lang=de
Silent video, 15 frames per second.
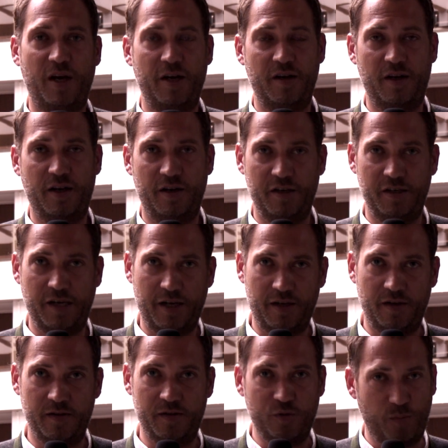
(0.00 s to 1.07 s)
beiden
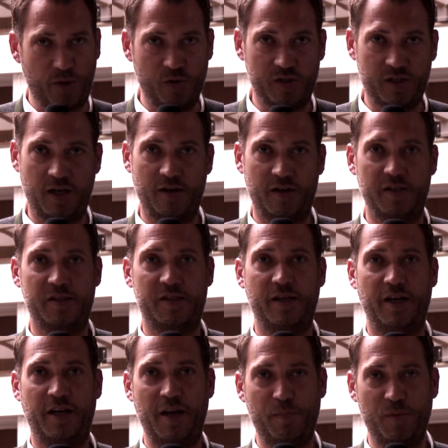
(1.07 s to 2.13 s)
Kandidaten zum Ausgang des
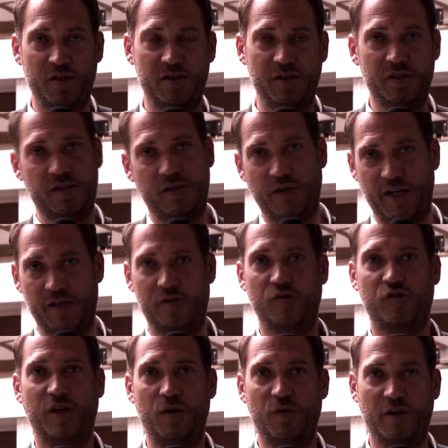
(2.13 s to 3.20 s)
Ergebnisses, erste
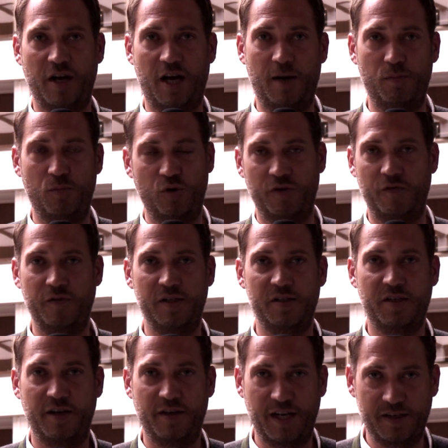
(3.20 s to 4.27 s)
Stellungnahmen und wie es
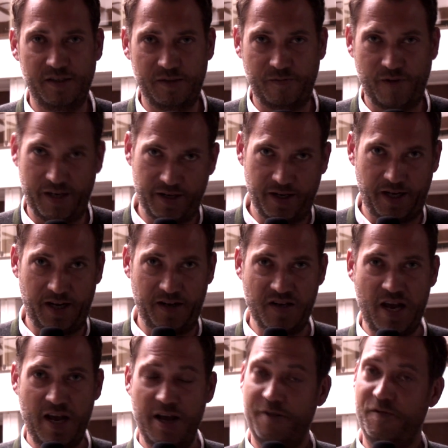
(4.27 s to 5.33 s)
denn jetzt weitergeht.
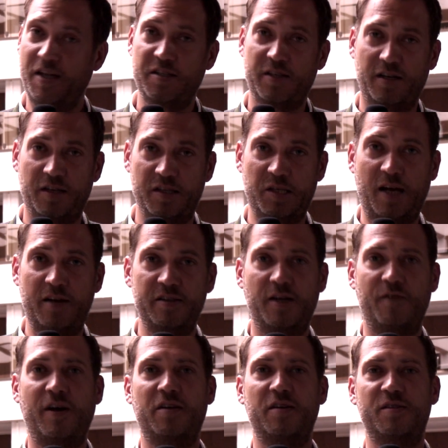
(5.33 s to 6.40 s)
Wie gesagt, das alles
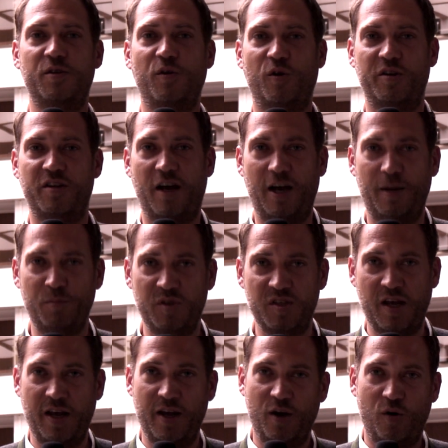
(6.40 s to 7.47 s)
erwartet Sie heute Abend
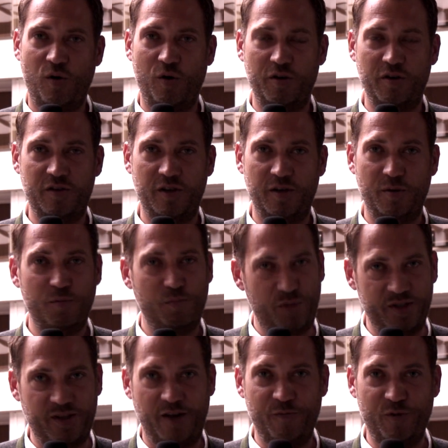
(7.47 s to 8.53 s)
und äh,
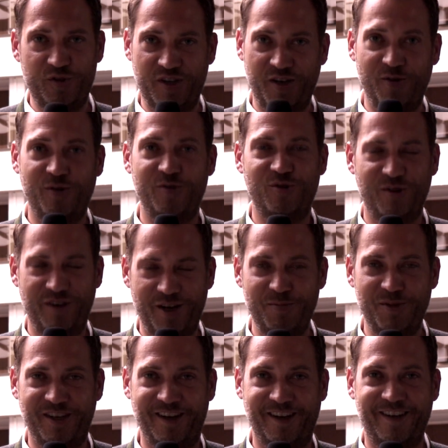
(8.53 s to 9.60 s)
bis dahin wünsche ich Ihnen noch einen schönen
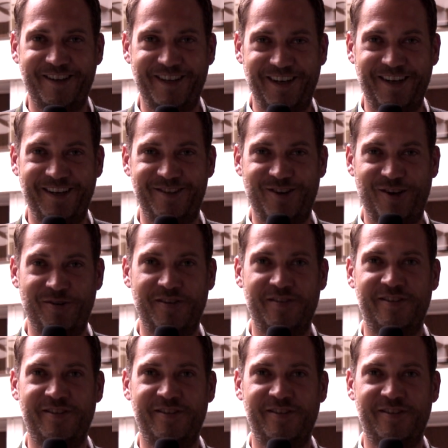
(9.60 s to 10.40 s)
Nachmittag. Danke, ciao.